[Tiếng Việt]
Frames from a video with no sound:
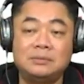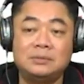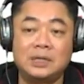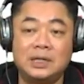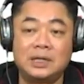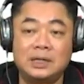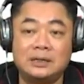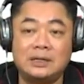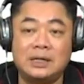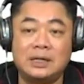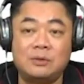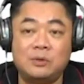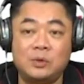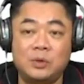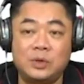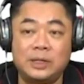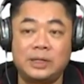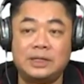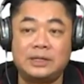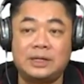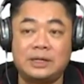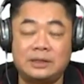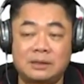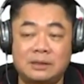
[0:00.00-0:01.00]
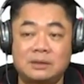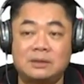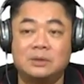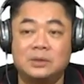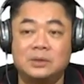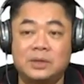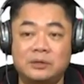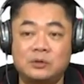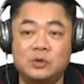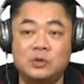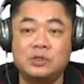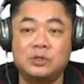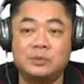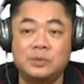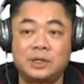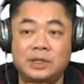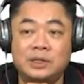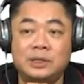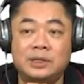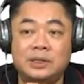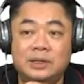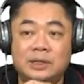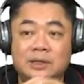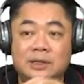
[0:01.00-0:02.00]
đấy là theo quy định tách thửa của thành phố Hồ Chí
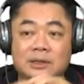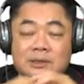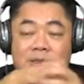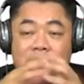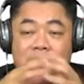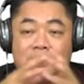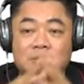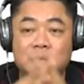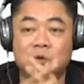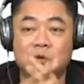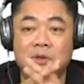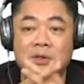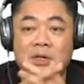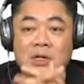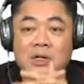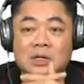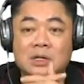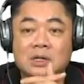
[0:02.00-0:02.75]
Minh nghĩa là chị muốn